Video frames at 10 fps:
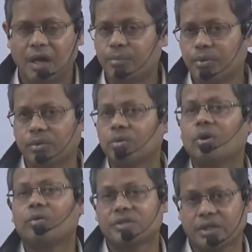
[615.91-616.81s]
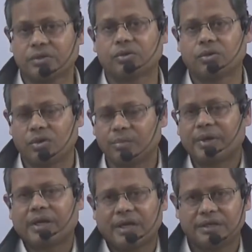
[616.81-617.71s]
అప్పుడు లోవర్ సర్క్యూట్లు కూడా
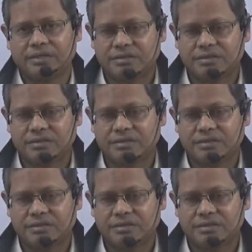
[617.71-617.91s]
బ్రేక్ అయినాయి